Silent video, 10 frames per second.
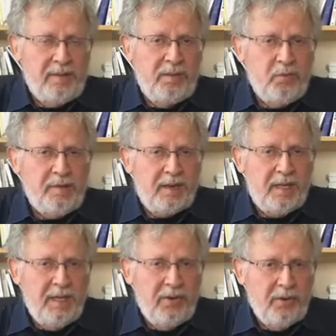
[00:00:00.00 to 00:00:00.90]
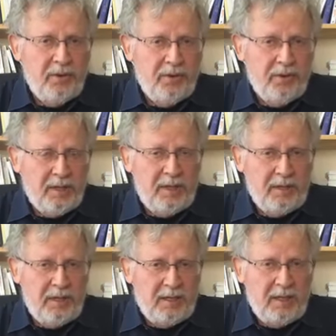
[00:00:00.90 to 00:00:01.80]
tout ça qui,
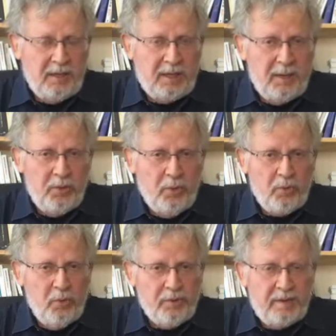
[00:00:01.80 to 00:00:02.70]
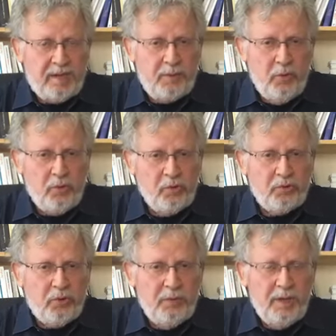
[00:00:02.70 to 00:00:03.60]
est mis en cause, qui serait mis en cause
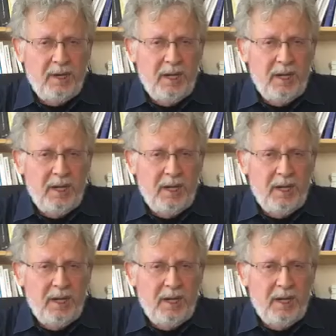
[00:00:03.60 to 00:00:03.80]
aujourd'hui,